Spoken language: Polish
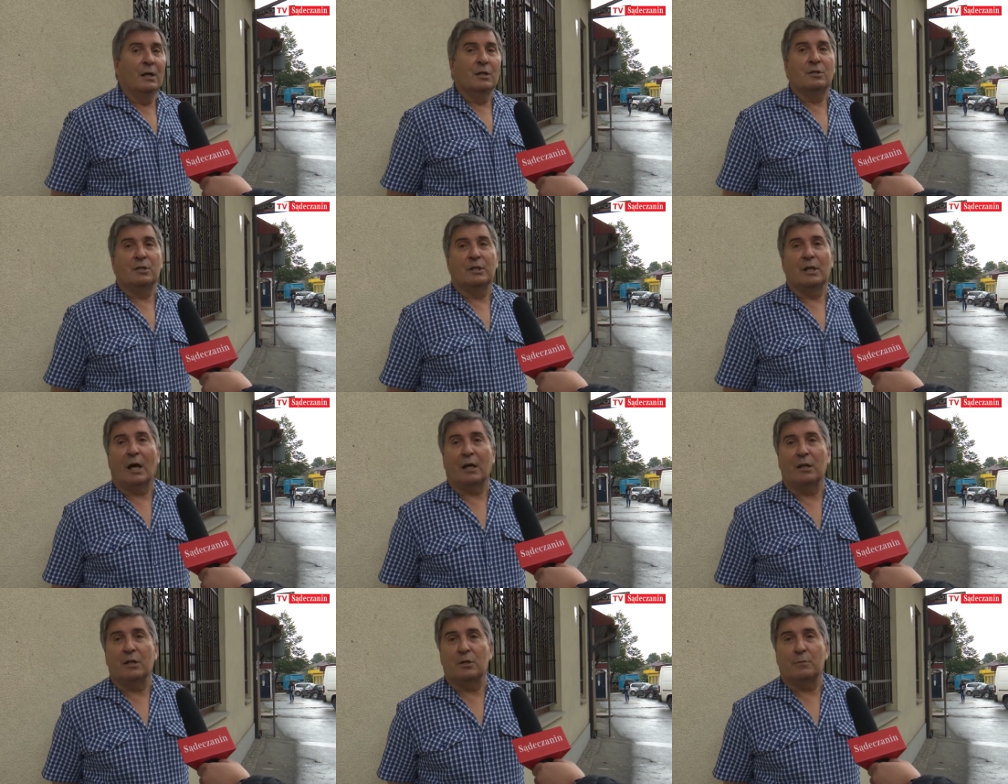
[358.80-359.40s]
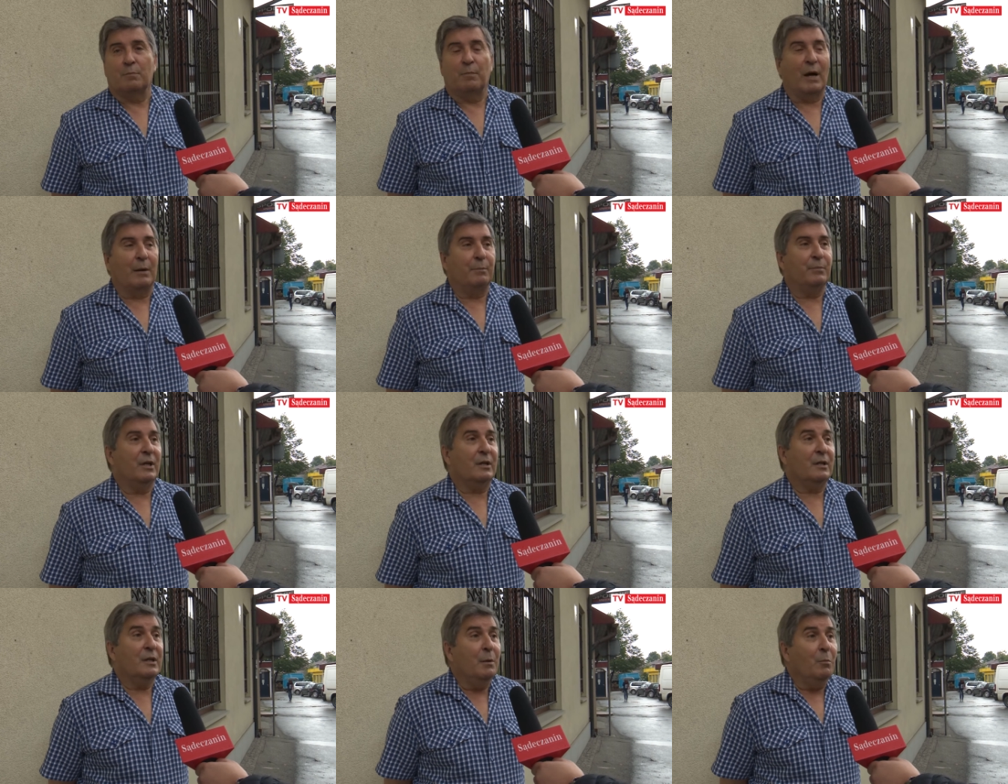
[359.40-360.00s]
czy jakiś
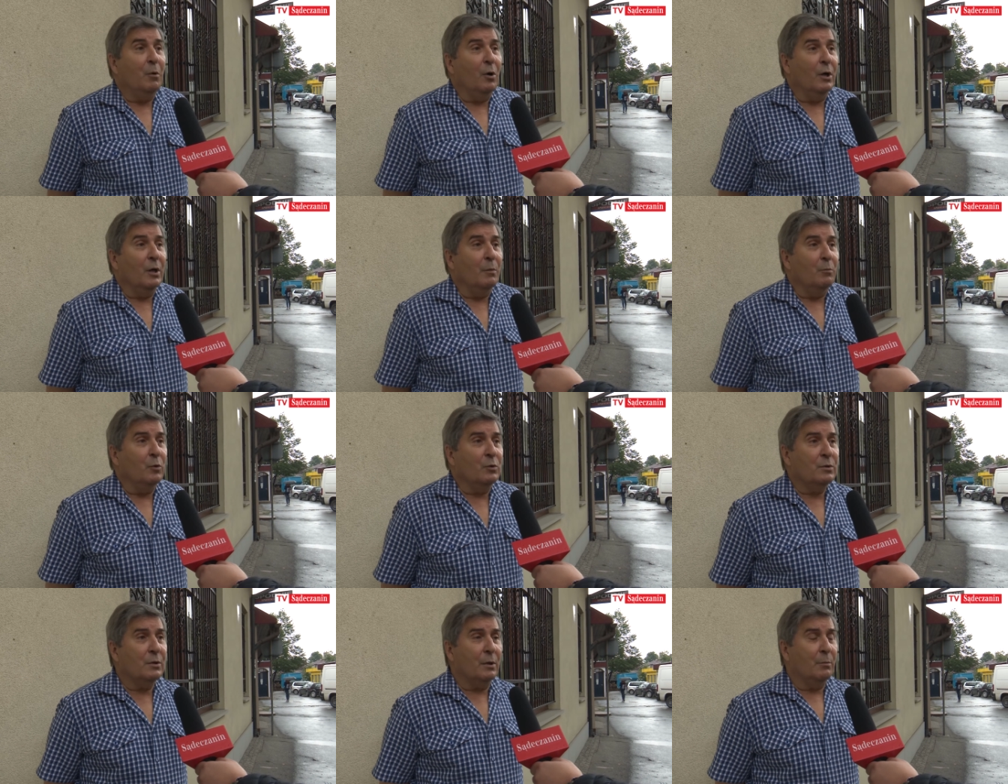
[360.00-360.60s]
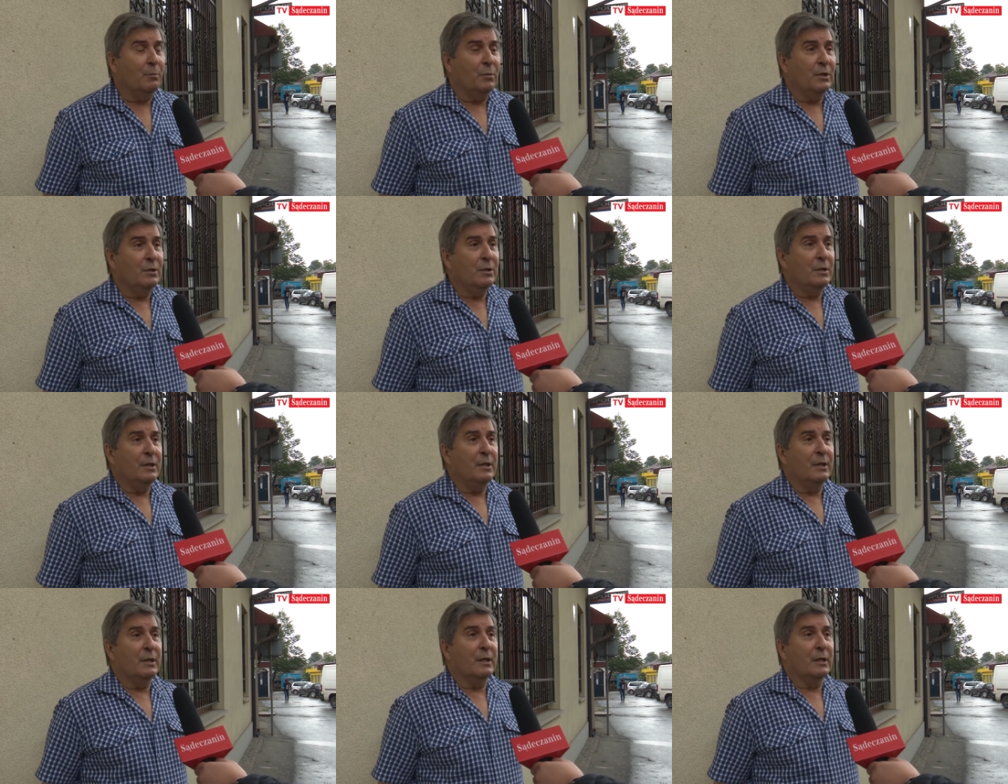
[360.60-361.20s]
papier? Nie mogę mu
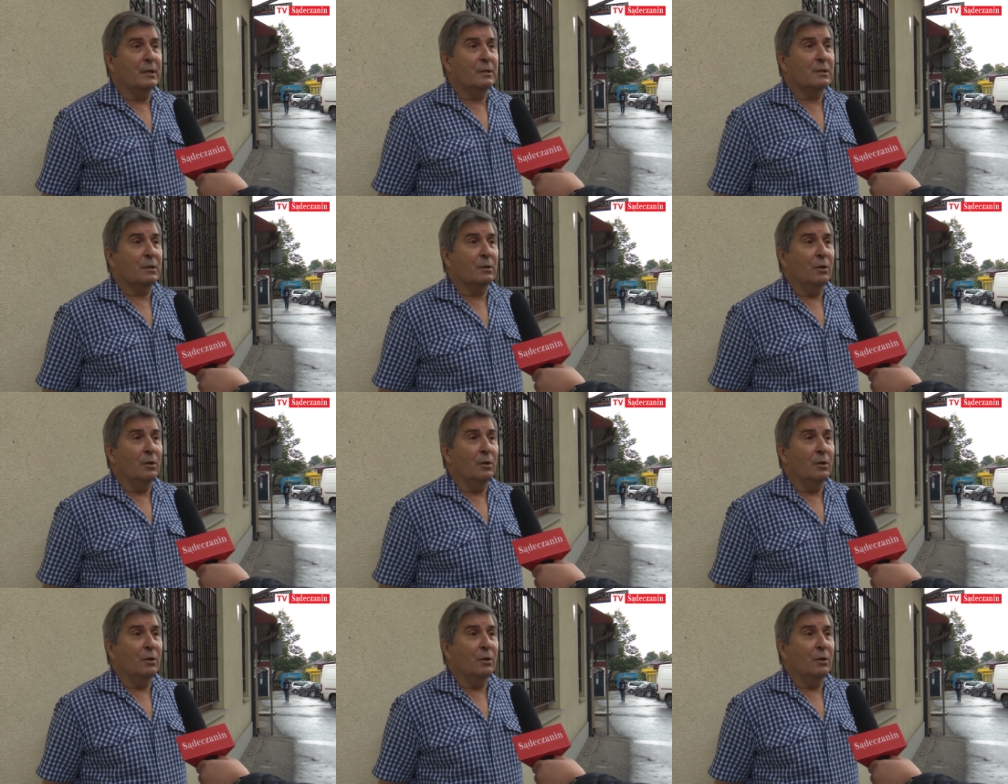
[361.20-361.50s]
zrobić nic.